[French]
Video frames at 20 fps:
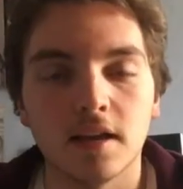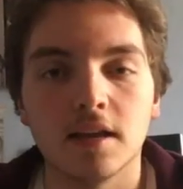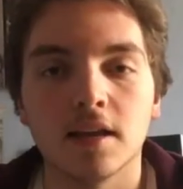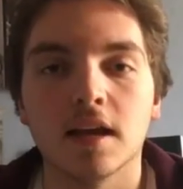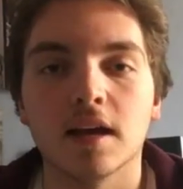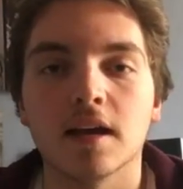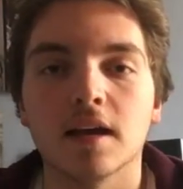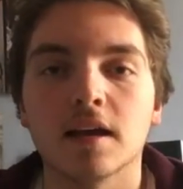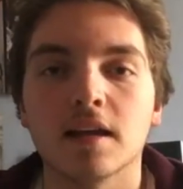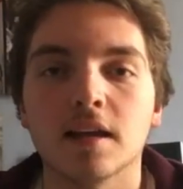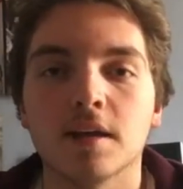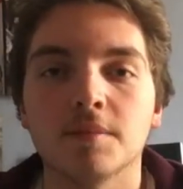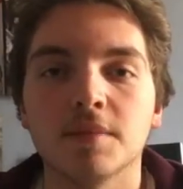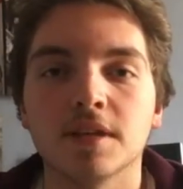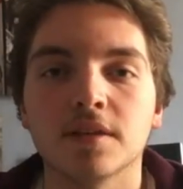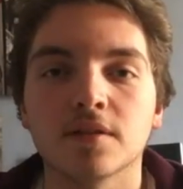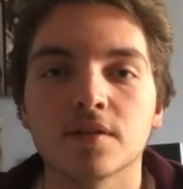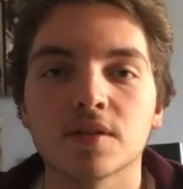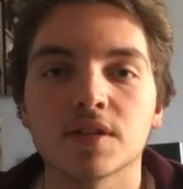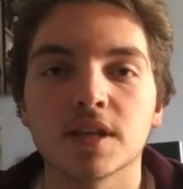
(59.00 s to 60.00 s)
la,
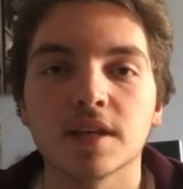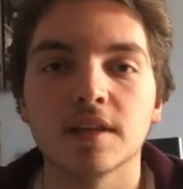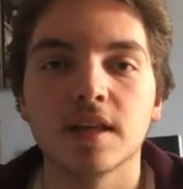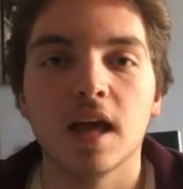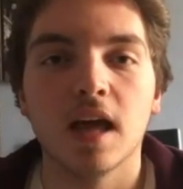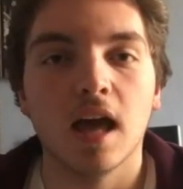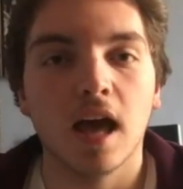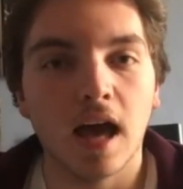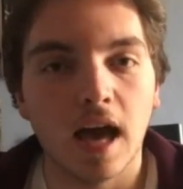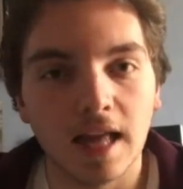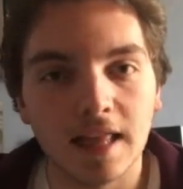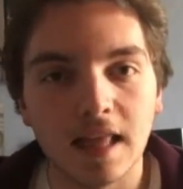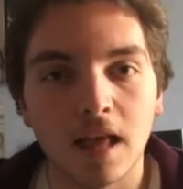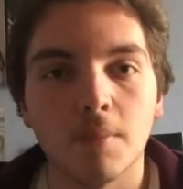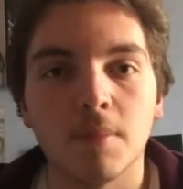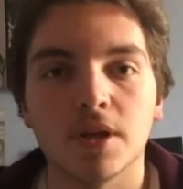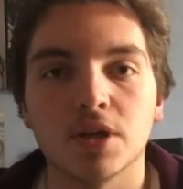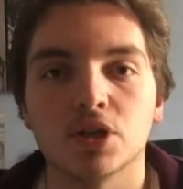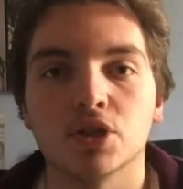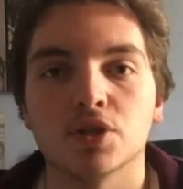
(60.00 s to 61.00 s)
petite enceinte a de la
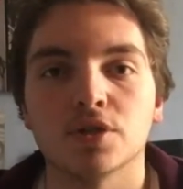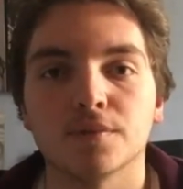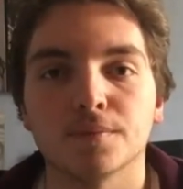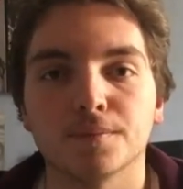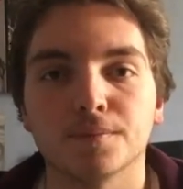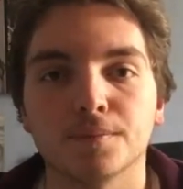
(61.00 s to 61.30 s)
pêche.